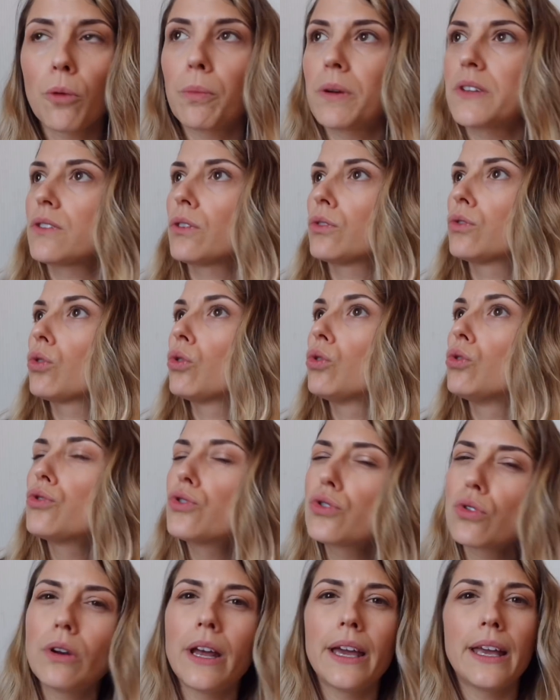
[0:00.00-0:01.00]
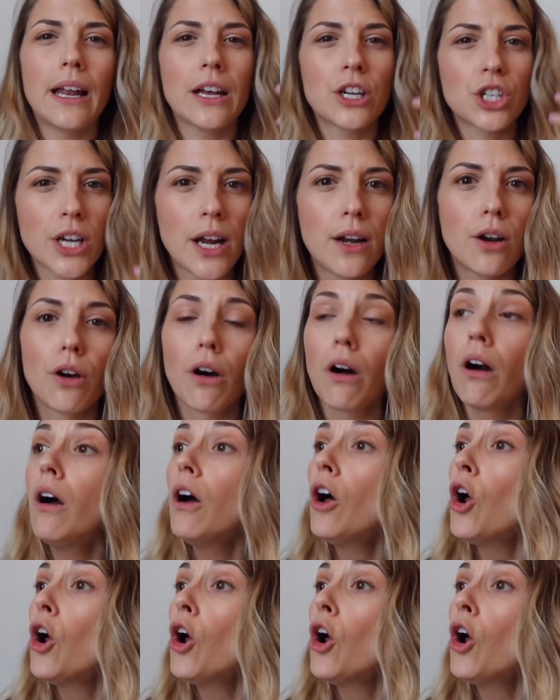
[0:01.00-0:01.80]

parce qu'entre le soleil, la chaleur,